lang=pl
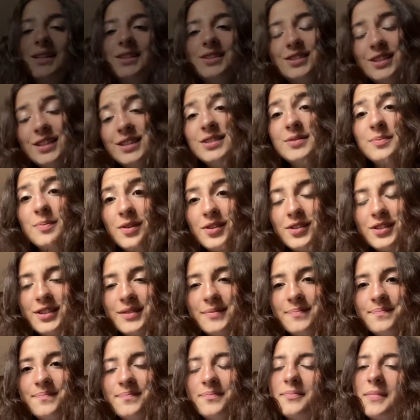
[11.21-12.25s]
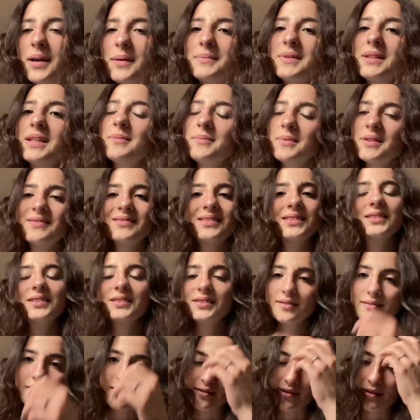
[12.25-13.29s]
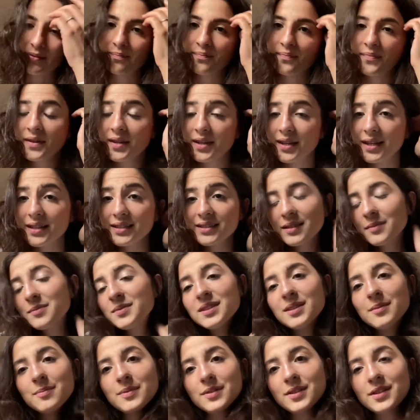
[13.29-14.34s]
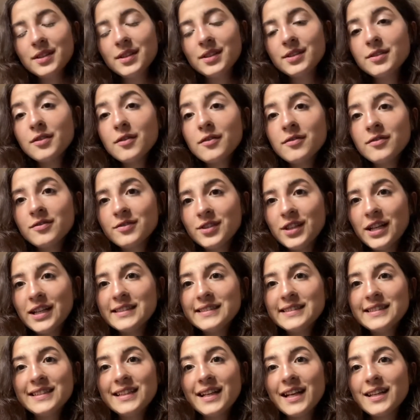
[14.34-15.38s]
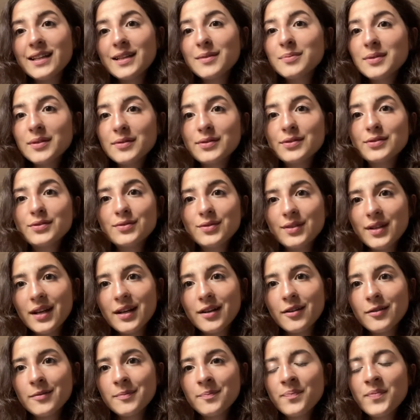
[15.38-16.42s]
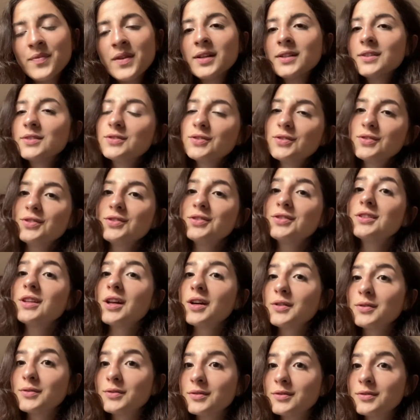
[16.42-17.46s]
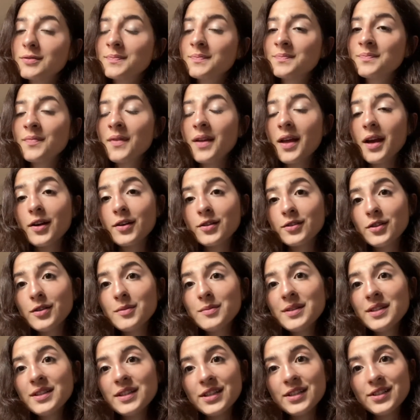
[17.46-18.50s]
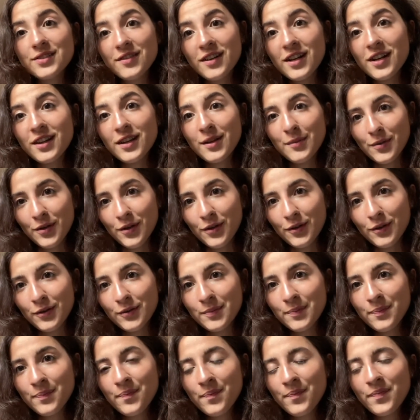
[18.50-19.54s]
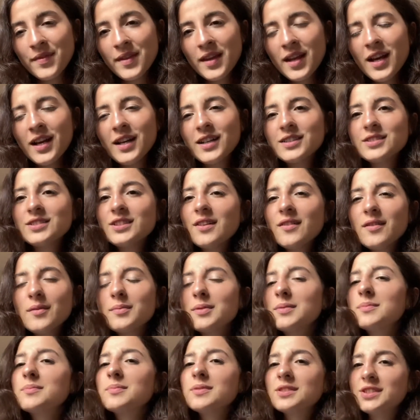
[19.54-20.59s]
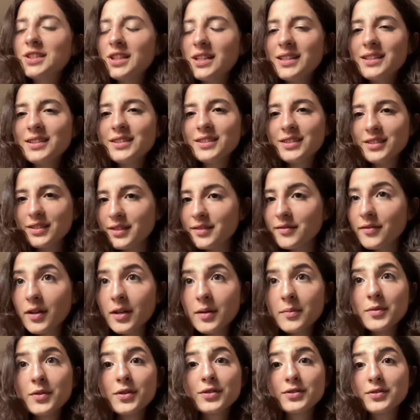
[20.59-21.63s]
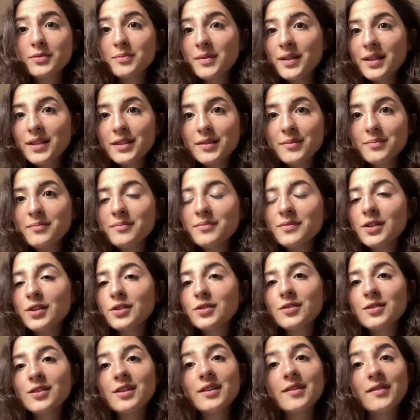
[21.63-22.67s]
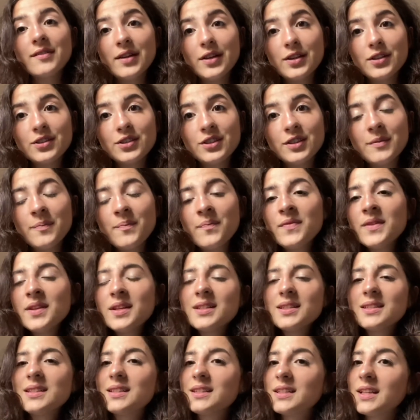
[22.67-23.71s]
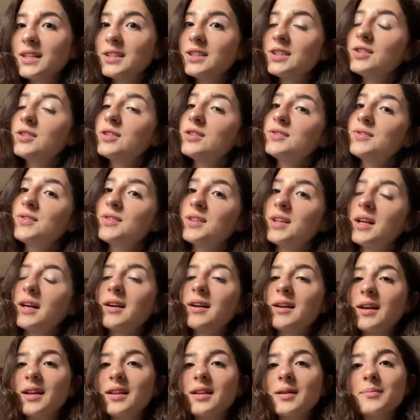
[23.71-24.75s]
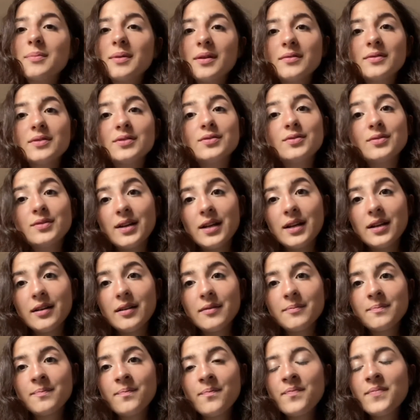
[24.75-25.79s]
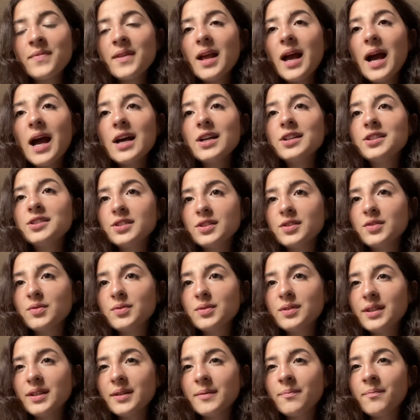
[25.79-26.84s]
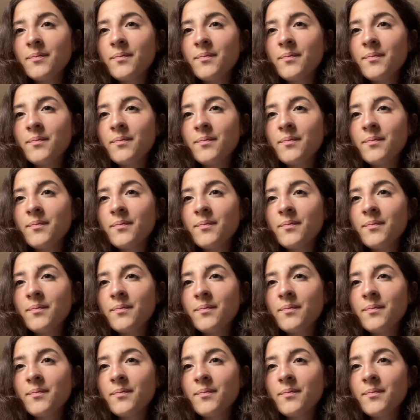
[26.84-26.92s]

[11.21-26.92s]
Szczęść Boże, mam na imię Władysława. Jestem stypendystką Fundacji Jana Pawła II. Studiuję na KULU, ekonomię na czwartym roku. Chciałabym podzielić się swoim rozumieniem niektórych wierszy z litanii do świętego Jana Pawła II, a szczególnie